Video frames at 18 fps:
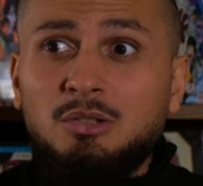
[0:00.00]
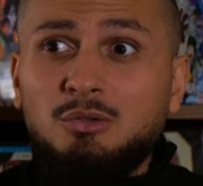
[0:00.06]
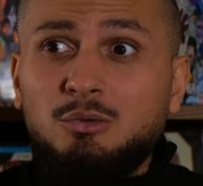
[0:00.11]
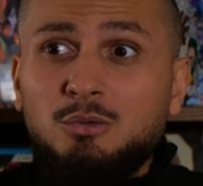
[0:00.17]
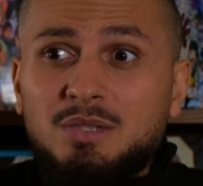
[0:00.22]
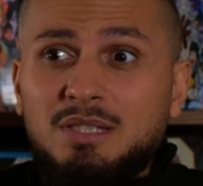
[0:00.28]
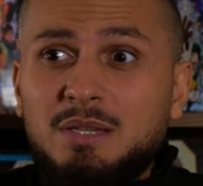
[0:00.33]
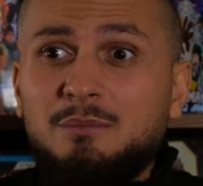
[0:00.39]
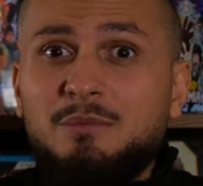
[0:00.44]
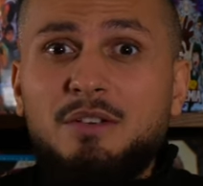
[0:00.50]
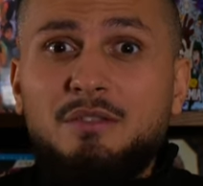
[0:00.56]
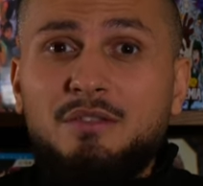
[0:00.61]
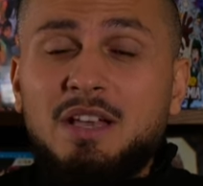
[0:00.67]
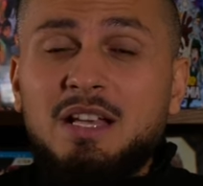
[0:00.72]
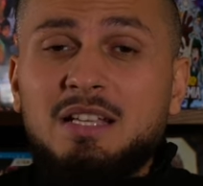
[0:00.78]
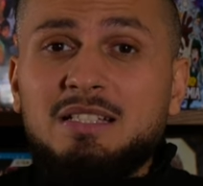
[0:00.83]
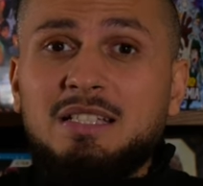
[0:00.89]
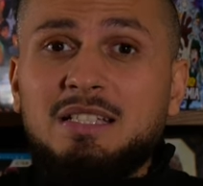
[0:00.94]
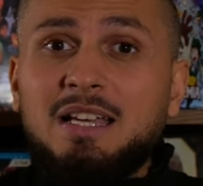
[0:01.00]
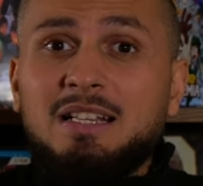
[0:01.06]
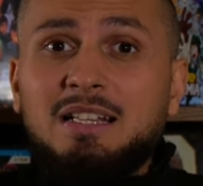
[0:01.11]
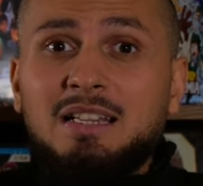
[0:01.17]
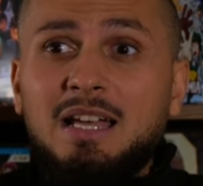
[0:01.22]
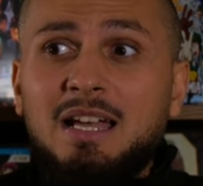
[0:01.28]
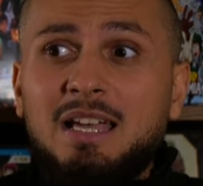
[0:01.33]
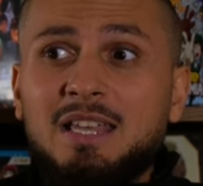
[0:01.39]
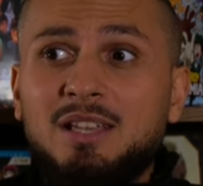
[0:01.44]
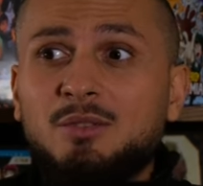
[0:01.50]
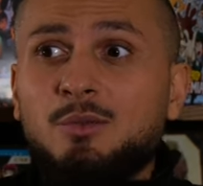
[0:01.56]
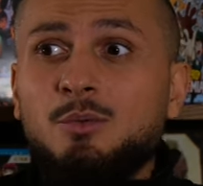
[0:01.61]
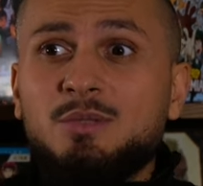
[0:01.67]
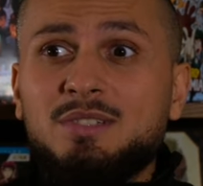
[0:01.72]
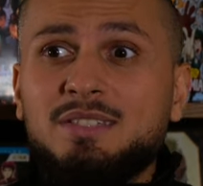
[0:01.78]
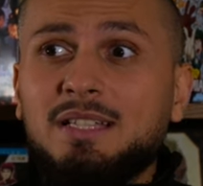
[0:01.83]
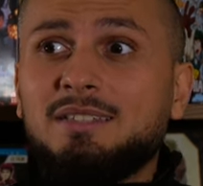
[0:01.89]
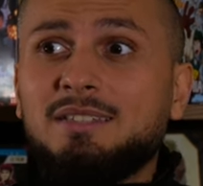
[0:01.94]
Tout ce qui me fait faire, c'est être là et
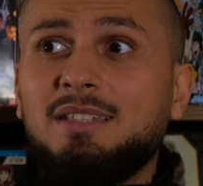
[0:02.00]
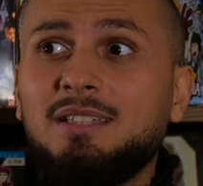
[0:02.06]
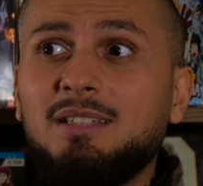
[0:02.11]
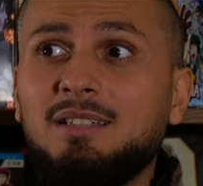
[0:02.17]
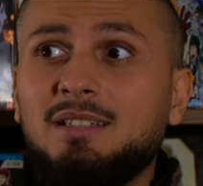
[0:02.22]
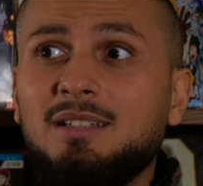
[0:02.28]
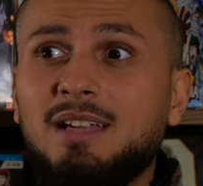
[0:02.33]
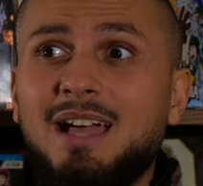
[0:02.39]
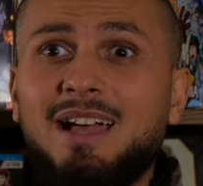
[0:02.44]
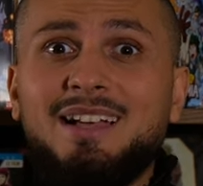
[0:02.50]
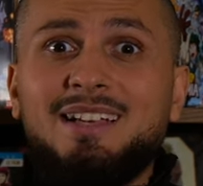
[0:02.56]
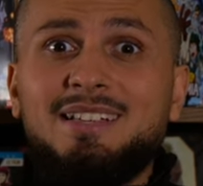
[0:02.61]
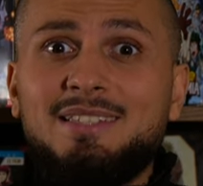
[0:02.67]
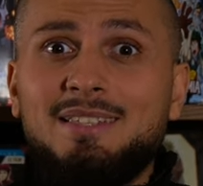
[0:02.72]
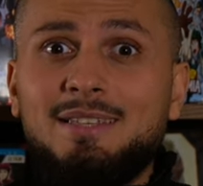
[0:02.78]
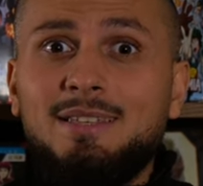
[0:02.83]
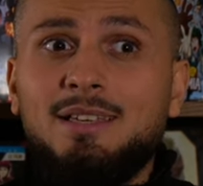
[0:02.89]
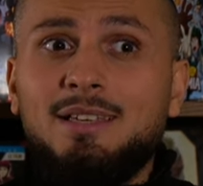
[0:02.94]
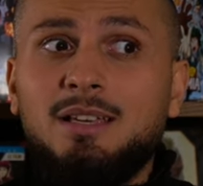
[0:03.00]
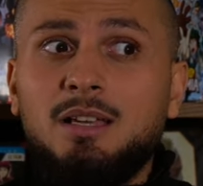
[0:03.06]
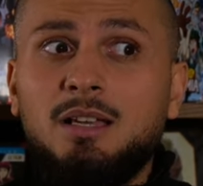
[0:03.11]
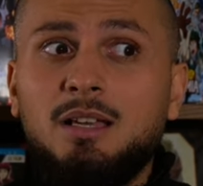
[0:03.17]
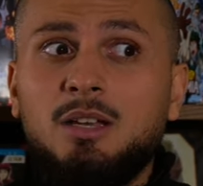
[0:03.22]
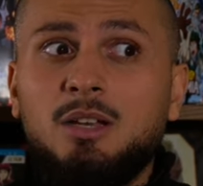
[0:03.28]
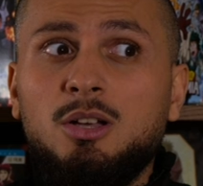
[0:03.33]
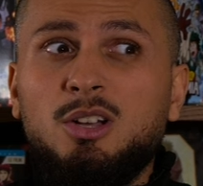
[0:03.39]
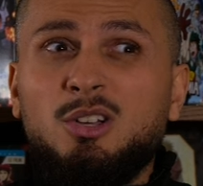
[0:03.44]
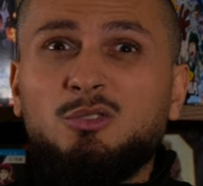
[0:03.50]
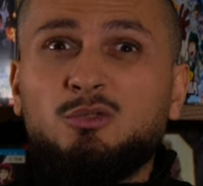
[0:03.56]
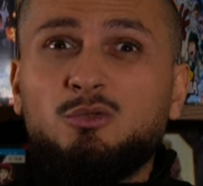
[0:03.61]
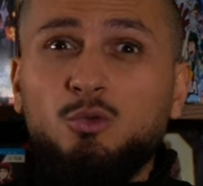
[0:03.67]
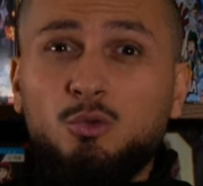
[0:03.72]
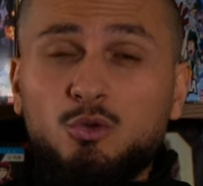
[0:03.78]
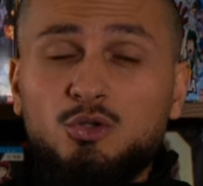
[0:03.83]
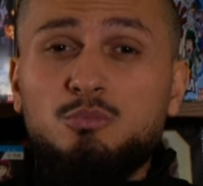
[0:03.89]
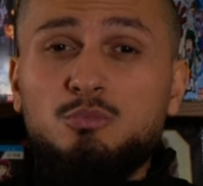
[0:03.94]
constater un récit
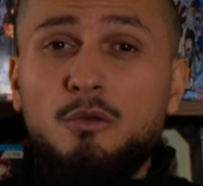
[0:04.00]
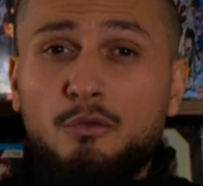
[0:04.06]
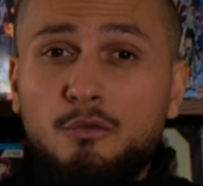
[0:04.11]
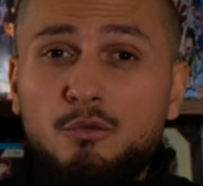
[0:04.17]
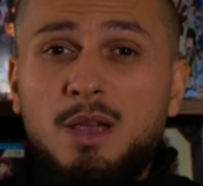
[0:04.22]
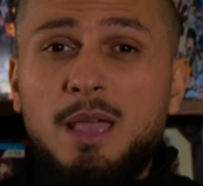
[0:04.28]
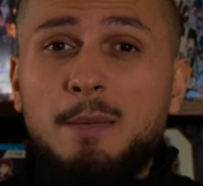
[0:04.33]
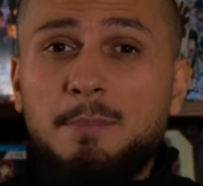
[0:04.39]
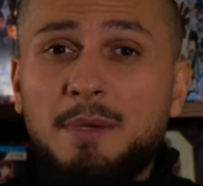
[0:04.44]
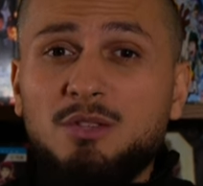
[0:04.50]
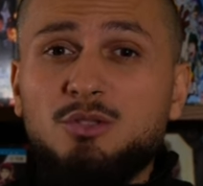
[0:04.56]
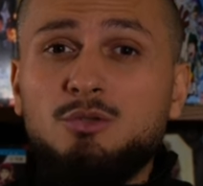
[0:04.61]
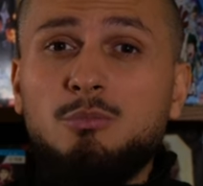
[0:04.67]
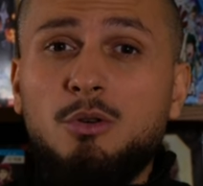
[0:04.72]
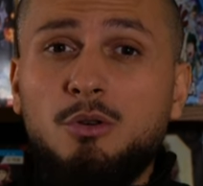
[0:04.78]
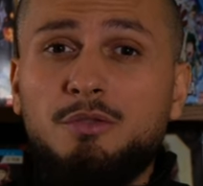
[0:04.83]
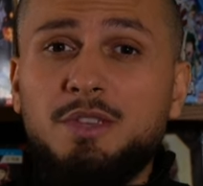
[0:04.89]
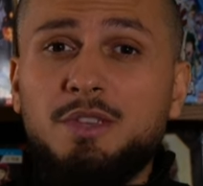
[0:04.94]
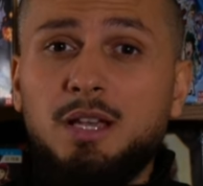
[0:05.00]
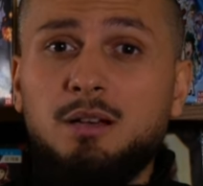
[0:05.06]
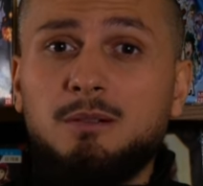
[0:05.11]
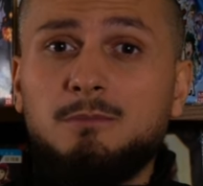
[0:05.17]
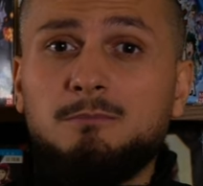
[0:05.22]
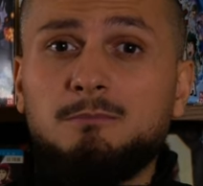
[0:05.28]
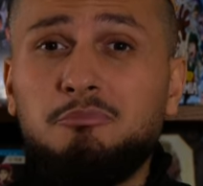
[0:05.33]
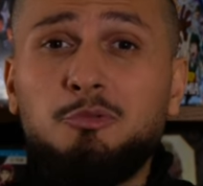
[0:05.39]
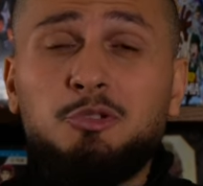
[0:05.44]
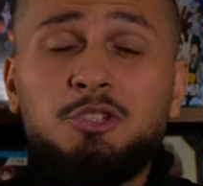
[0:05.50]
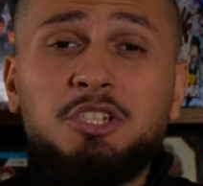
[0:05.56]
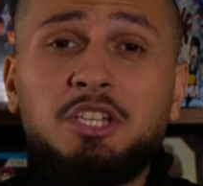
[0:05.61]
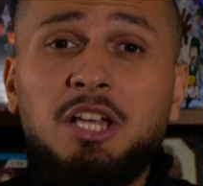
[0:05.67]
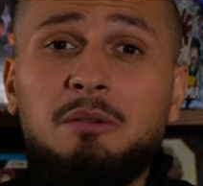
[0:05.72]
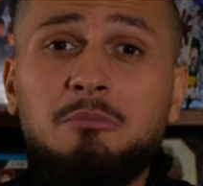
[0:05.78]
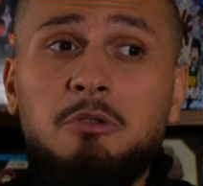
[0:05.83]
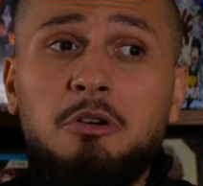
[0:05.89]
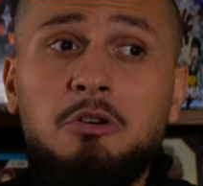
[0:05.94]
dont je me fous éperdument au final.
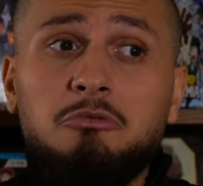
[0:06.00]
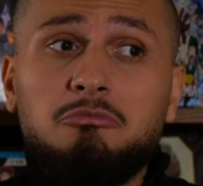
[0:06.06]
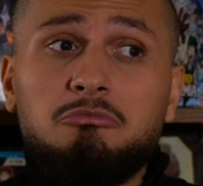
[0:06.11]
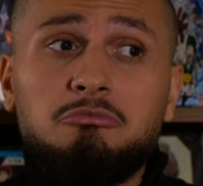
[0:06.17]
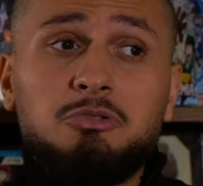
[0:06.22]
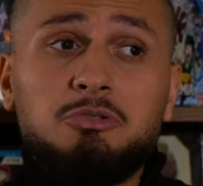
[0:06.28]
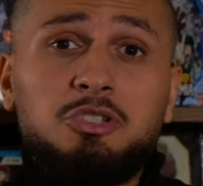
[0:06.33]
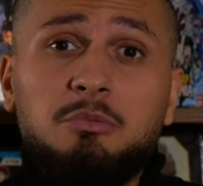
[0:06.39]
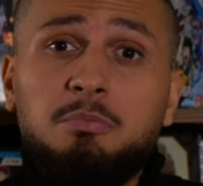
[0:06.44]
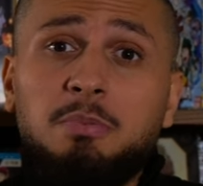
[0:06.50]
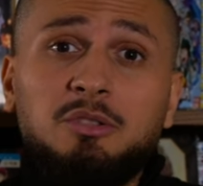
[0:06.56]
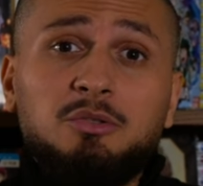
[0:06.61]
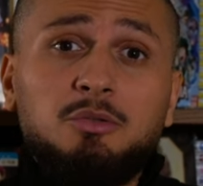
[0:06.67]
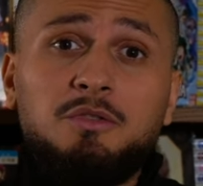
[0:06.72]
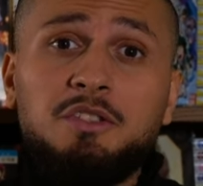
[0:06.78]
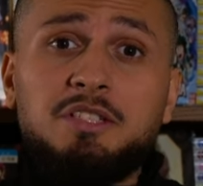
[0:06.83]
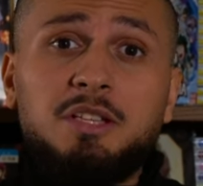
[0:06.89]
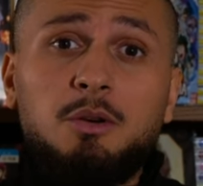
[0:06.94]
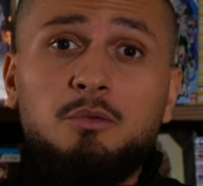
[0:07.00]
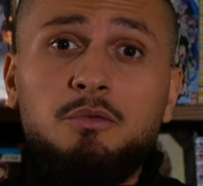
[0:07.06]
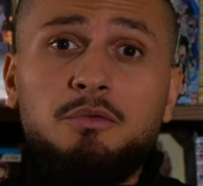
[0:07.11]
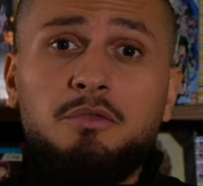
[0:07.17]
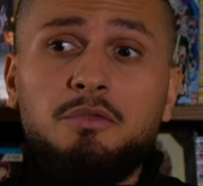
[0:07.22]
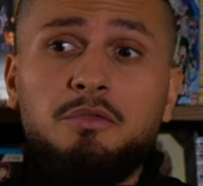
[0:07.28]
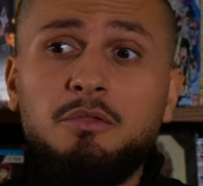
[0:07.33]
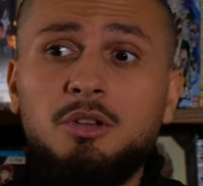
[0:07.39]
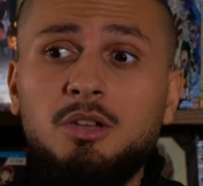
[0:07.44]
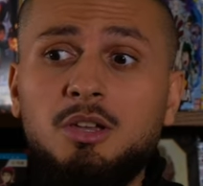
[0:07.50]
Musicalement, j'ai pas trouvé ça ouf.